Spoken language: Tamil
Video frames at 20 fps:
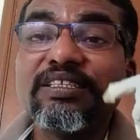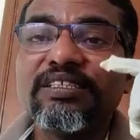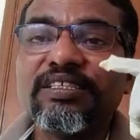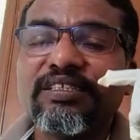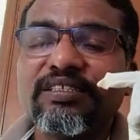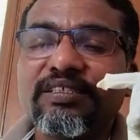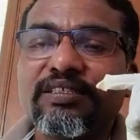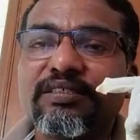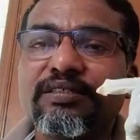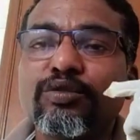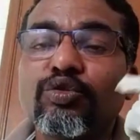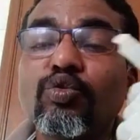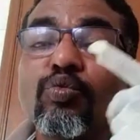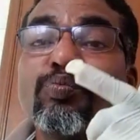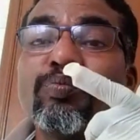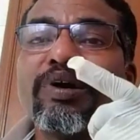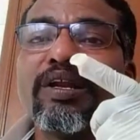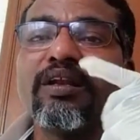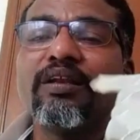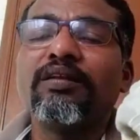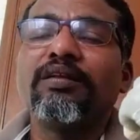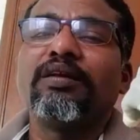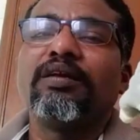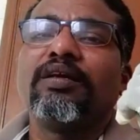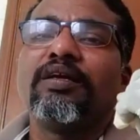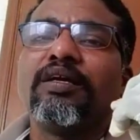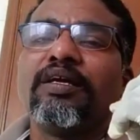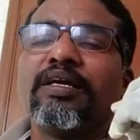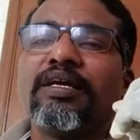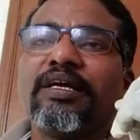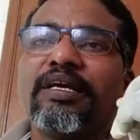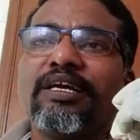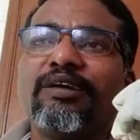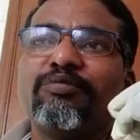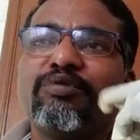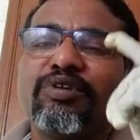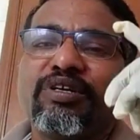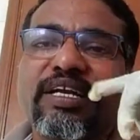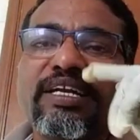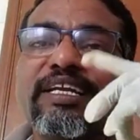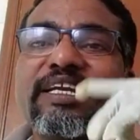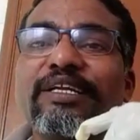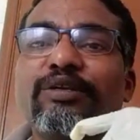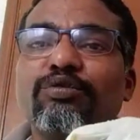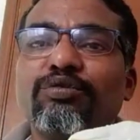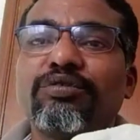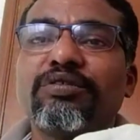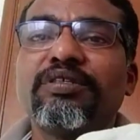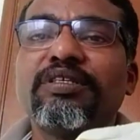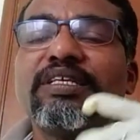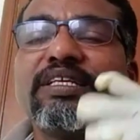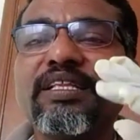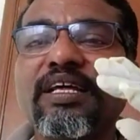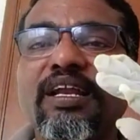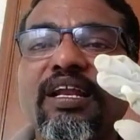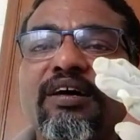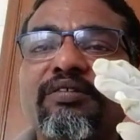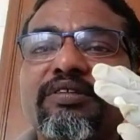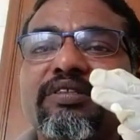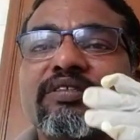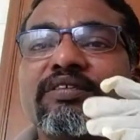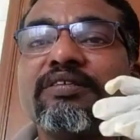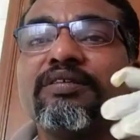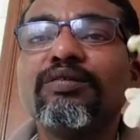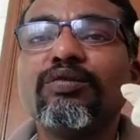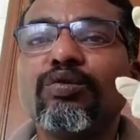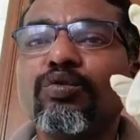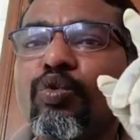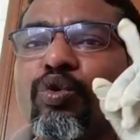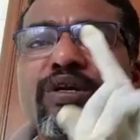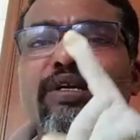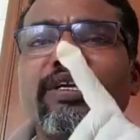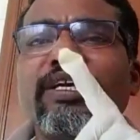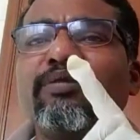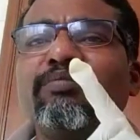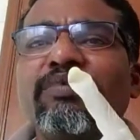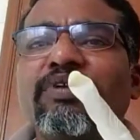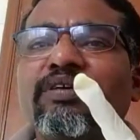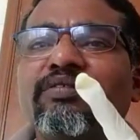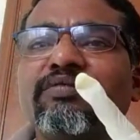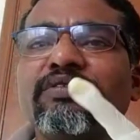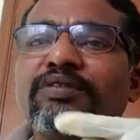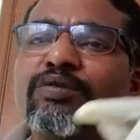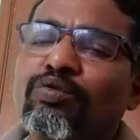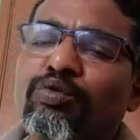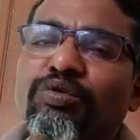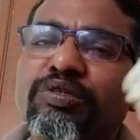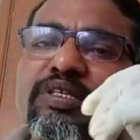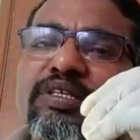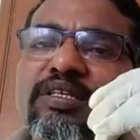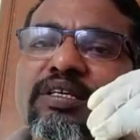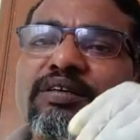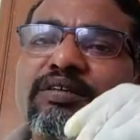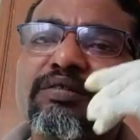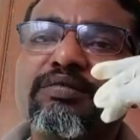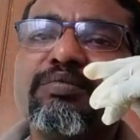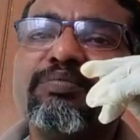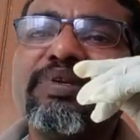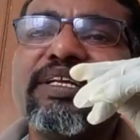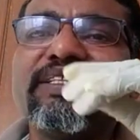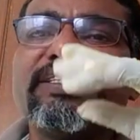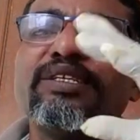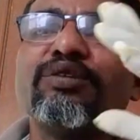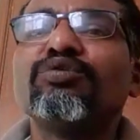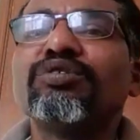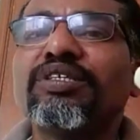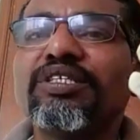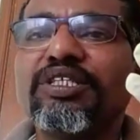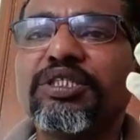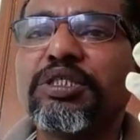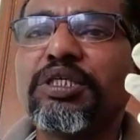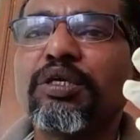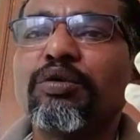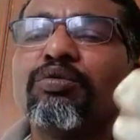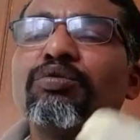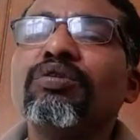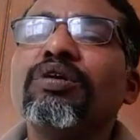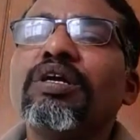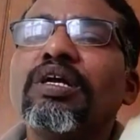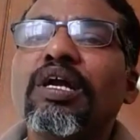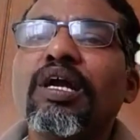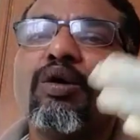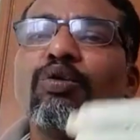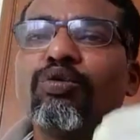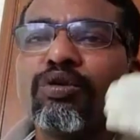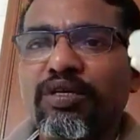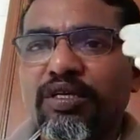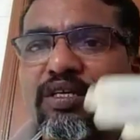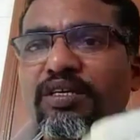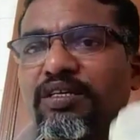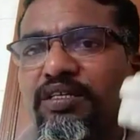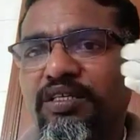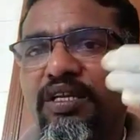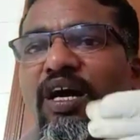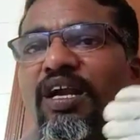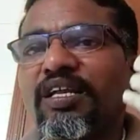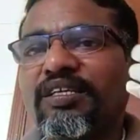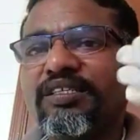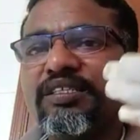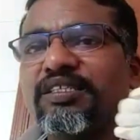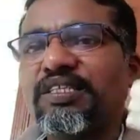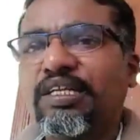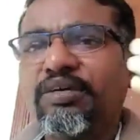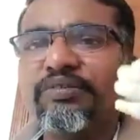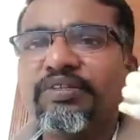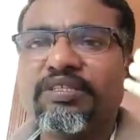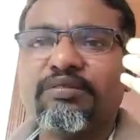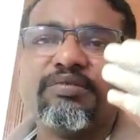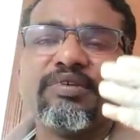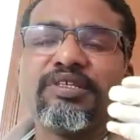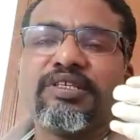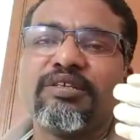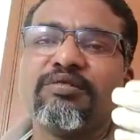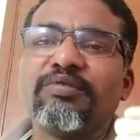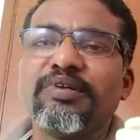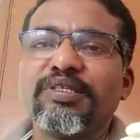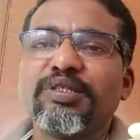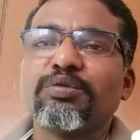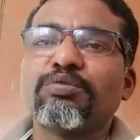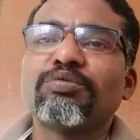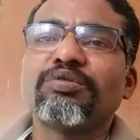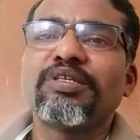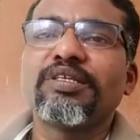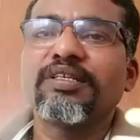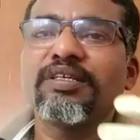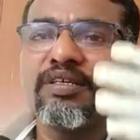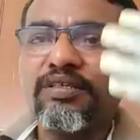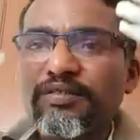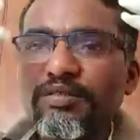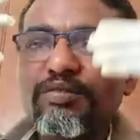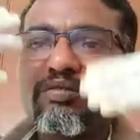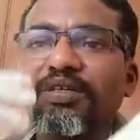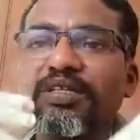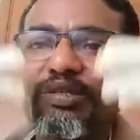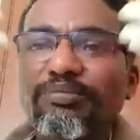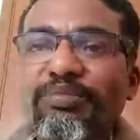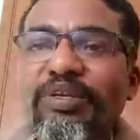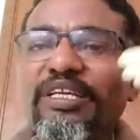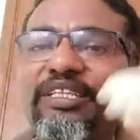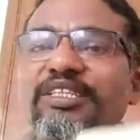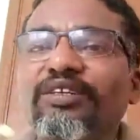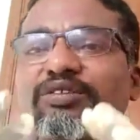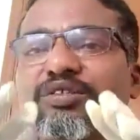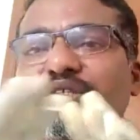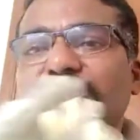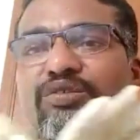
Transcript: இது தும்மல் அப்புறம் ரன்னிங் நோஸ் இதெல்லாம் வந்து ஒரு டைமில் வந்து கொடுத்திங்கன்னா அது ப்ரீத்திங் கொஞ்சம் ஈஸியாகவும் ஒரு நாலஞ்சு தடவை இந்த ப்ரெஷர் பாயிண்ட்ஸ் கொடுத்திங்கன்னா அந்த ப்ரீத்திங்